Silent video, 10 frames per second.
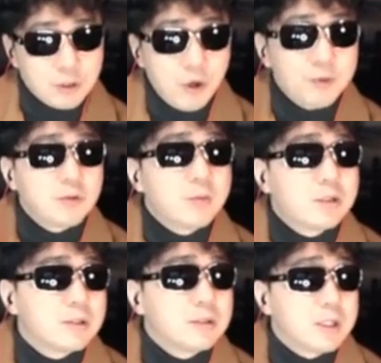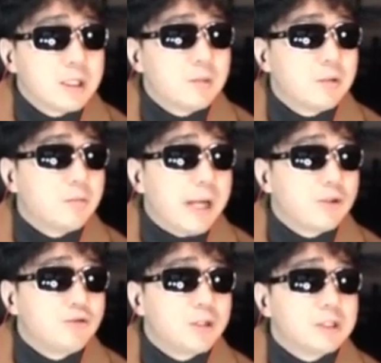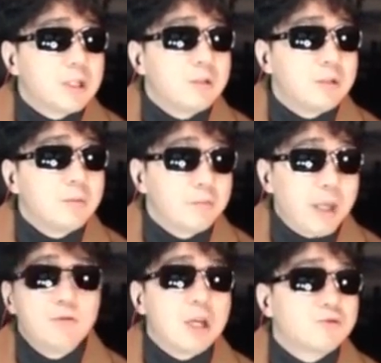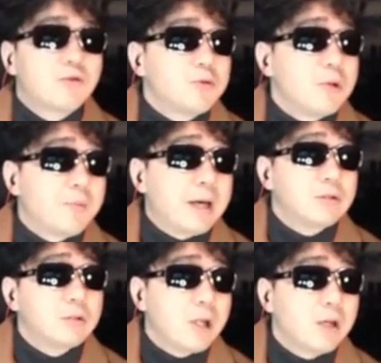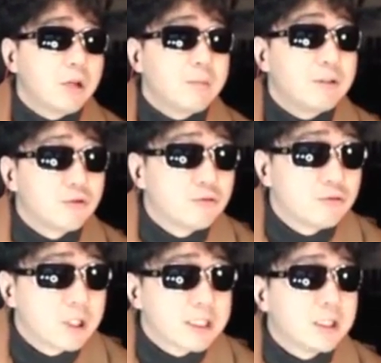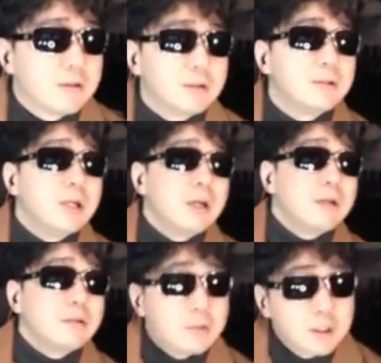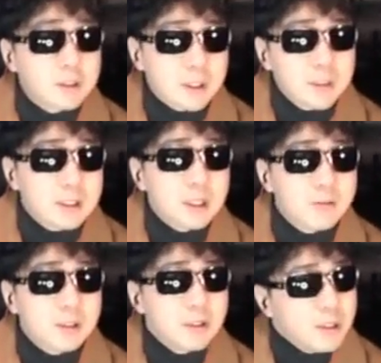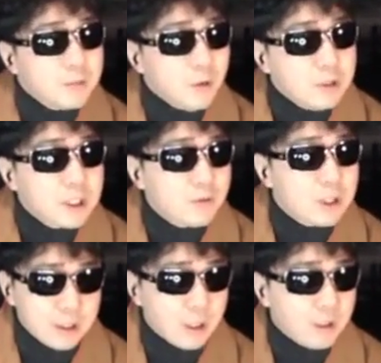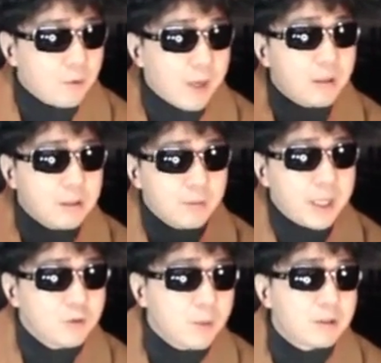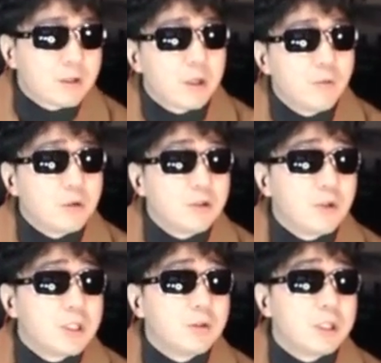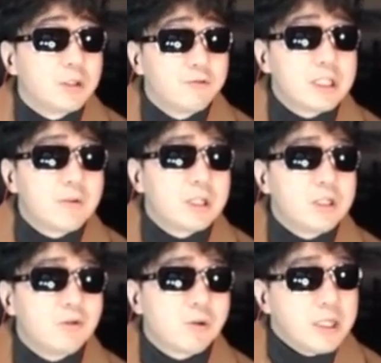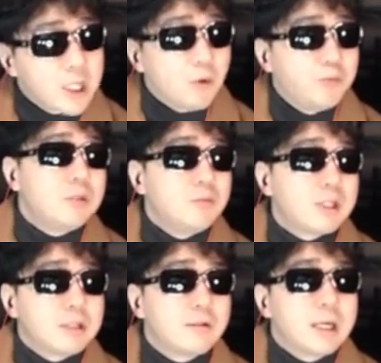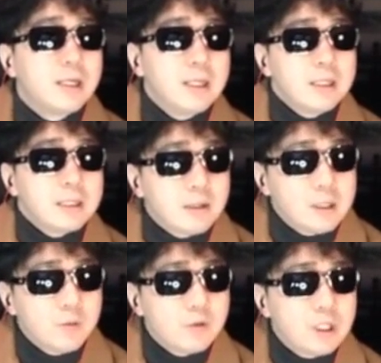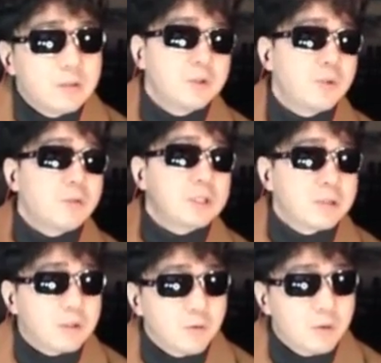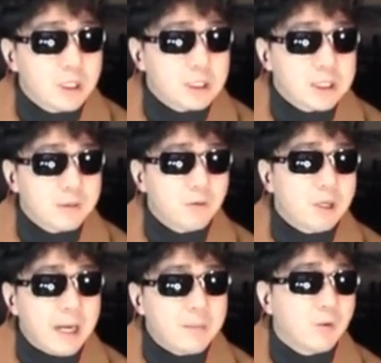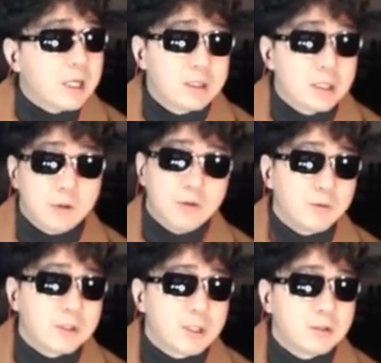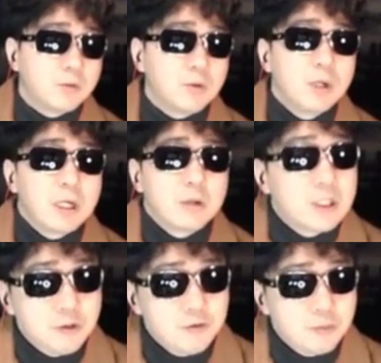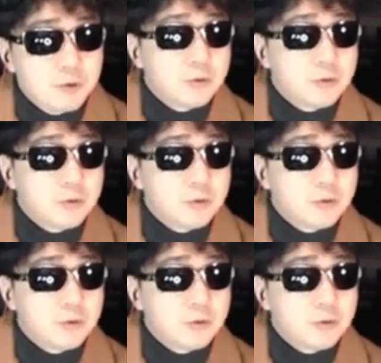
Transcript: 컴퓨터를 좀 했던 세대라면 안철수라는 사람을 빼고 얘기할 수가 없어. 왜냐면 바이러스를 해결하려면 안철수를 찾아야 되거든. 그럼 그 사람 자체가 이미 의사도 있겠다, 이거 백신도 만들었겠다, 이런 천재가 어디냐. 그리고 우리 사회의 기여도가 굉장히 높은 인물이라는 거야. 그런 인물이 특별히 사적인 논란이나 사생활 논란, 막말 논란 같은 게 전혀 없었다는 점도 굉장히